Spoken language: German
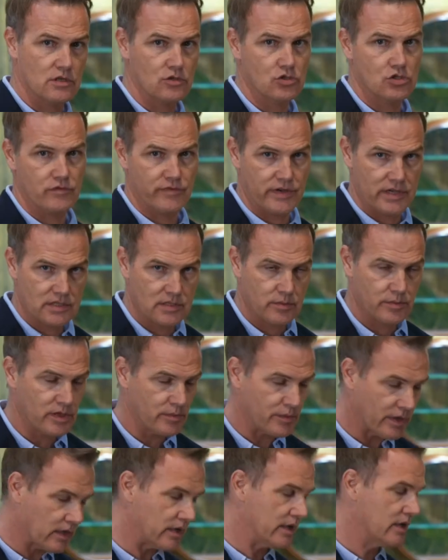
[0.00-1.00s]
Sanchovese mit
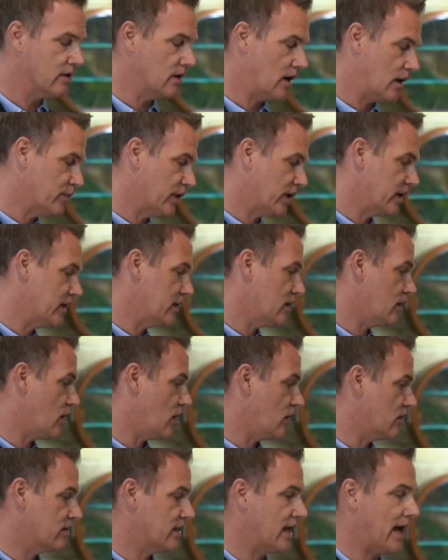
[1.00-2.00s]
einem kleinen, einem kleinen
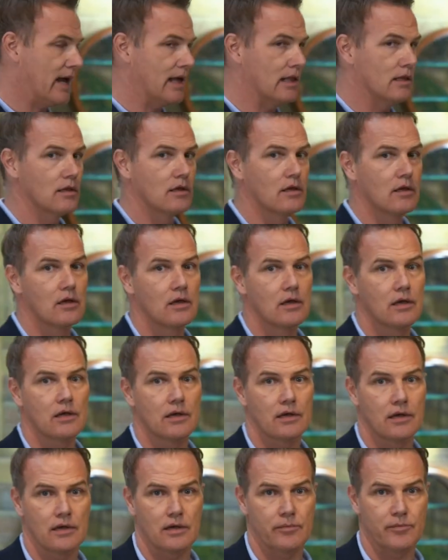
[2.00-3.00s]
Anteil
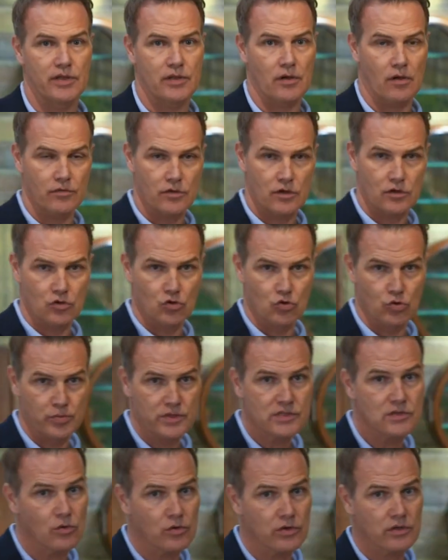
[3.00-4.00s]
äh, mit anderen
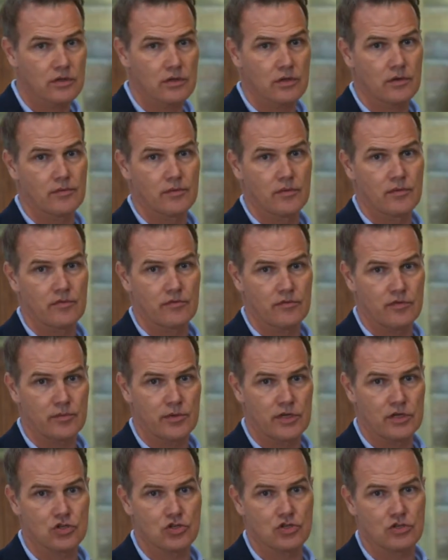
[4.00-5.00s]
Traubensorten
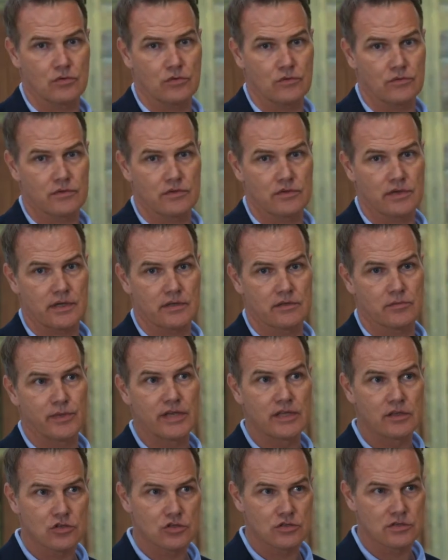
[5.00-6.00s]
vermischt und hat
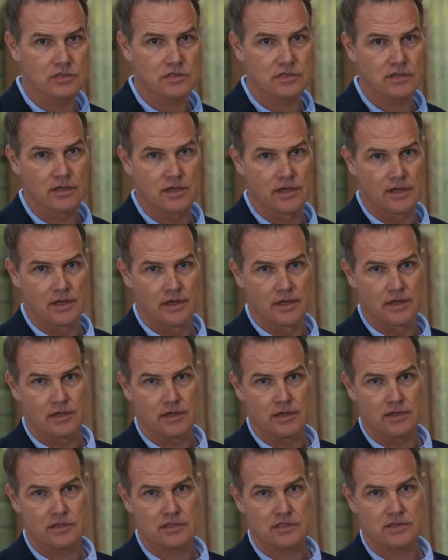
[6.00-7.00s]
mindestens
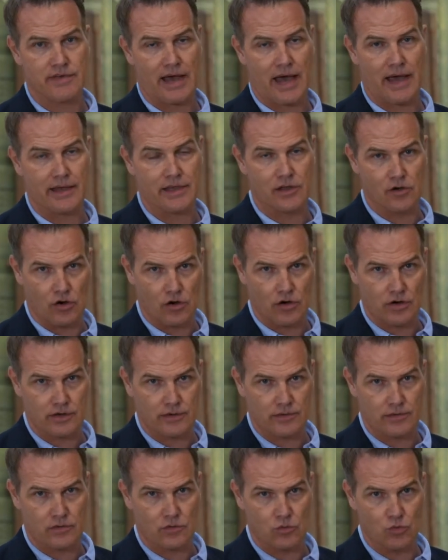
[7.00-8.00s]
zwei
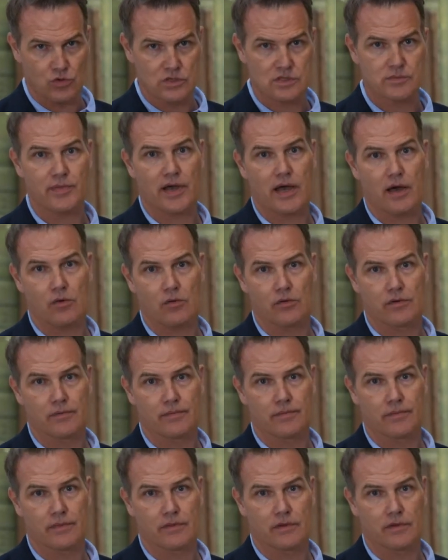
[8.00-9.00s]
Jahre Ausbau
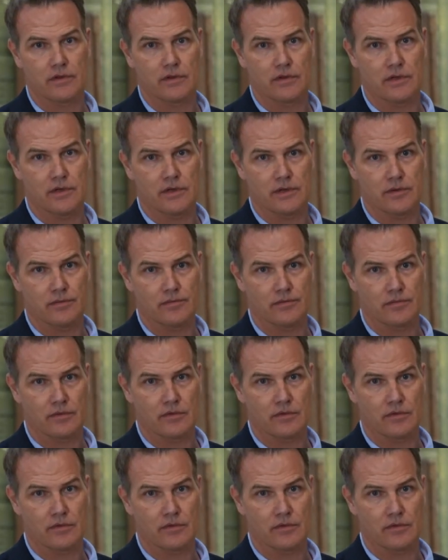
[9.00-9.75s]
in